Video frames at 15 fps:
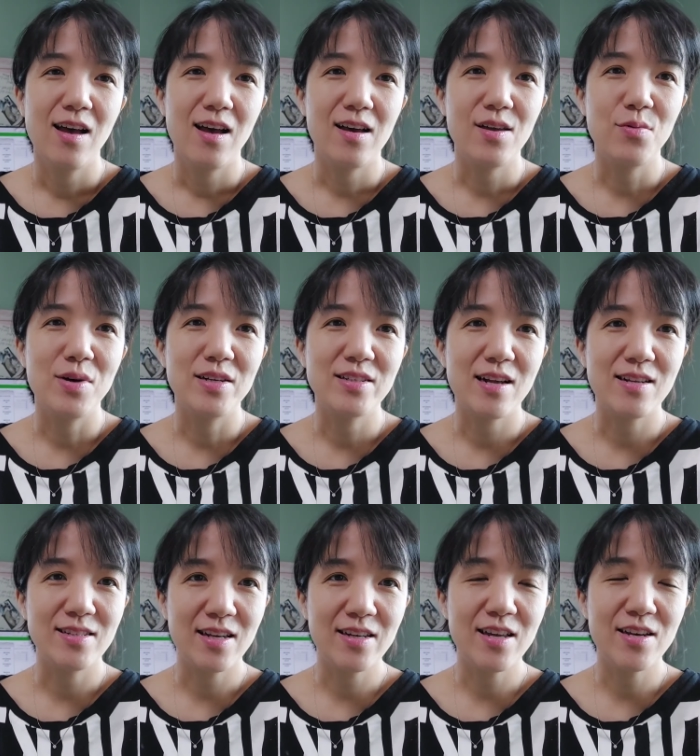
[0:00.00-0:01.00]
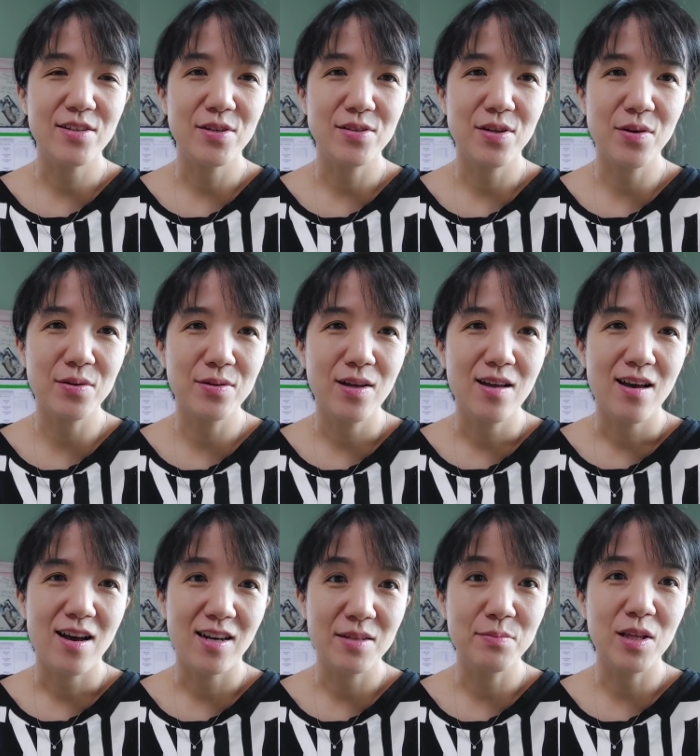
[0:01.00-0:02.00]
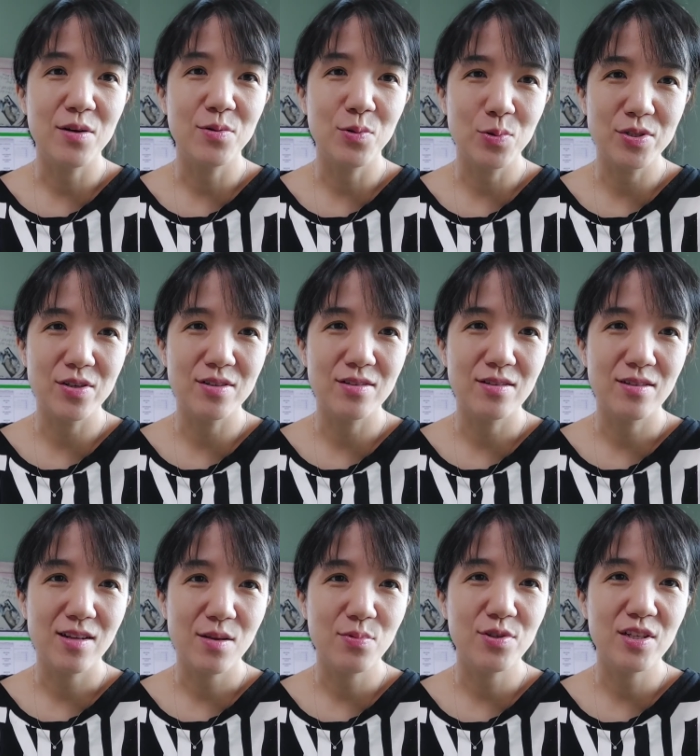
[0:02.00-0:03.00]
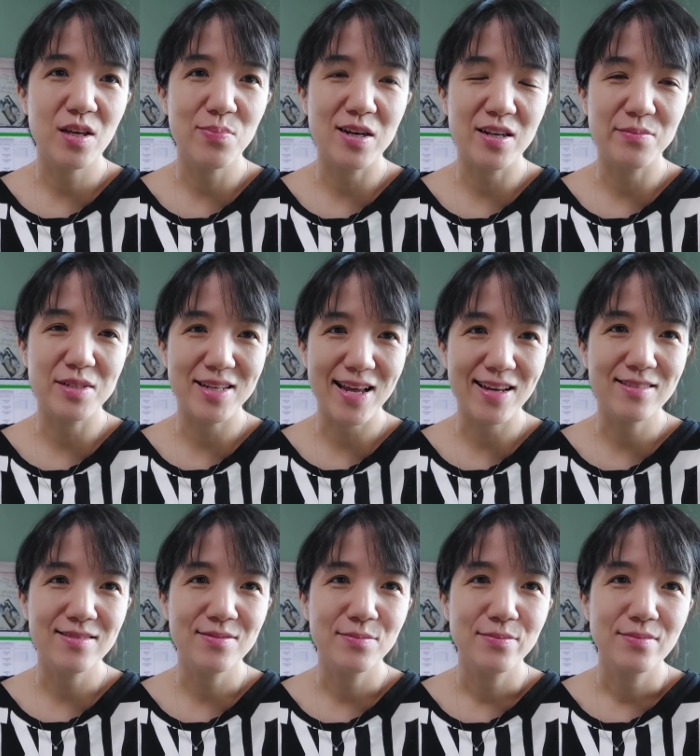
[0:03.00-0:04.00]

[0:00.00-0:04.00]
아이와 잘 상의하셔서 아름다운 도전 해보시기 바랍니다.